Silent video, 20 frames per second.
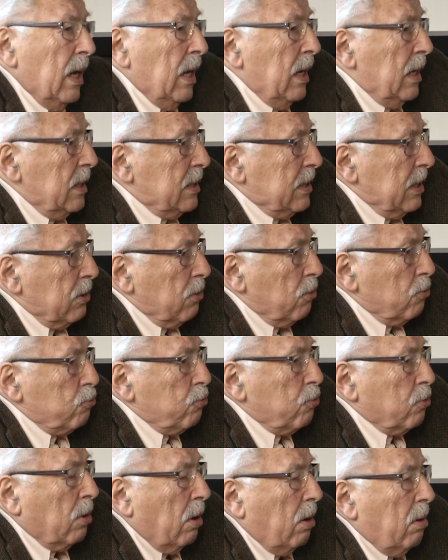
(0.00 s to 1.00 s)
à l'intérieur
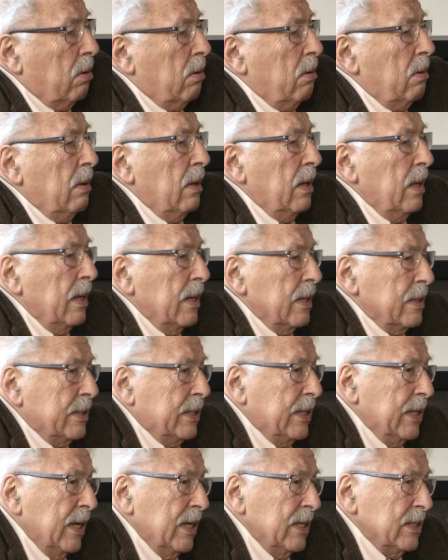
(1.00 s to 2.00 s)
du camp
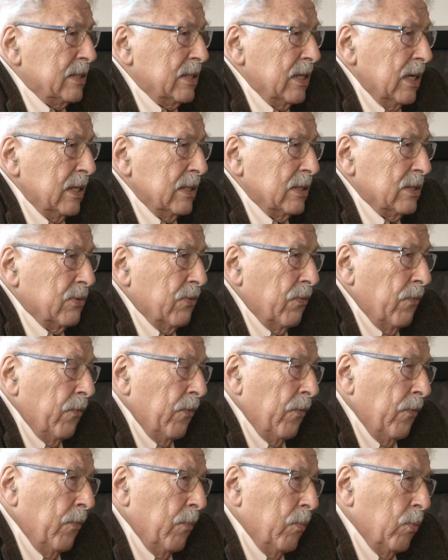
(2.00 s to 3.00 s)
DSS
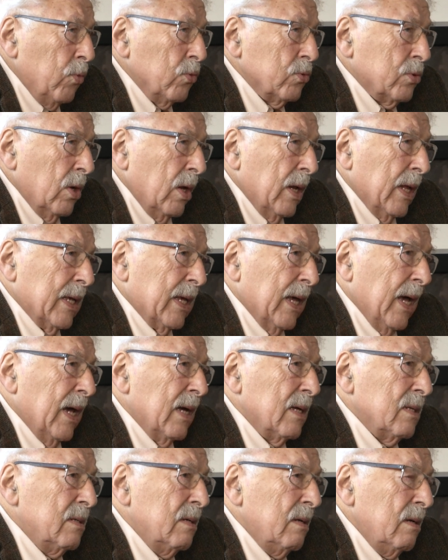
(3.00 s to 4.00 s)
montant la
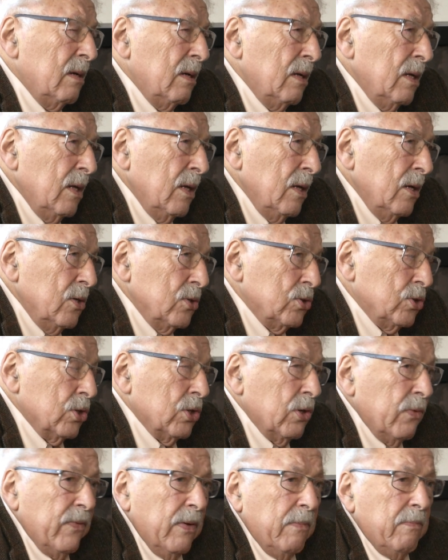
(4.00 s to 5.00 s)
garde, je
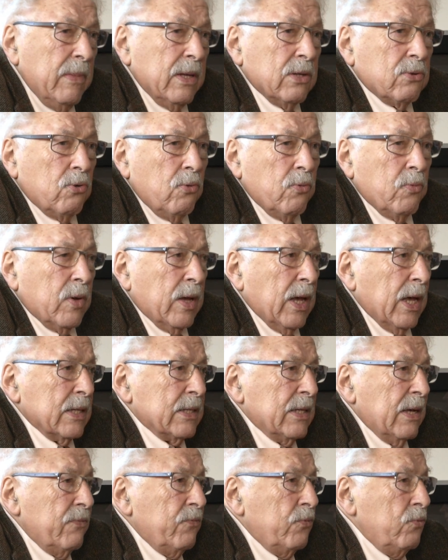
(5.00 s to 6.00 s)
devais me mettre au
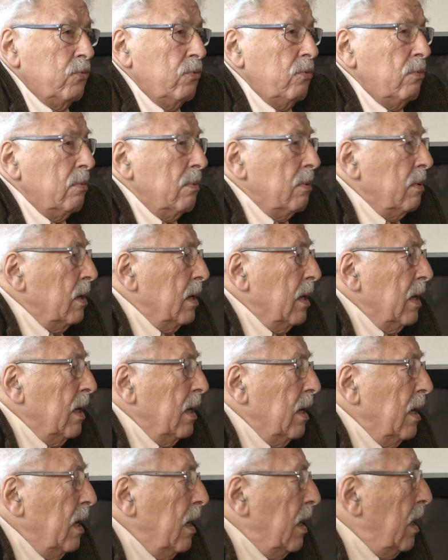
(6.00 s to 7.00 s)
garde à vous
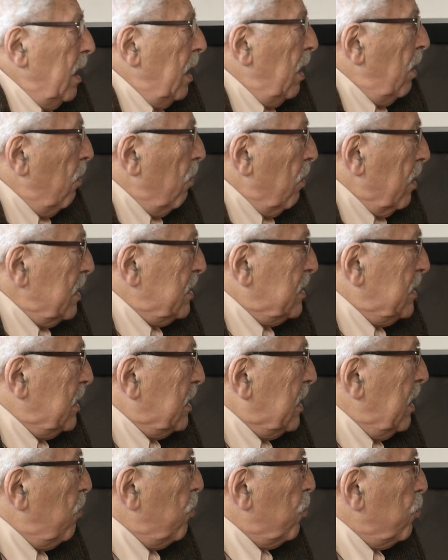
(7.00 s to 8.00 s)
et leur
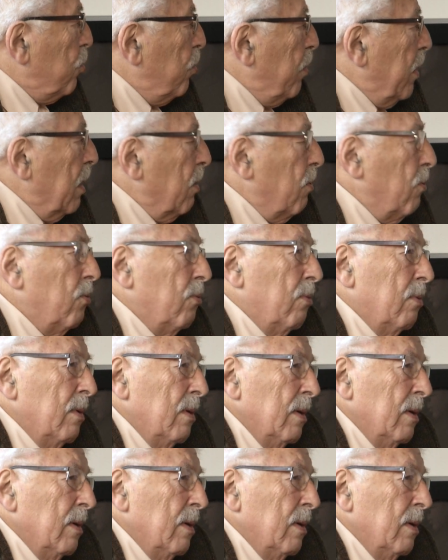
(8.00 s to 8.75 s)
réciter mon numéro.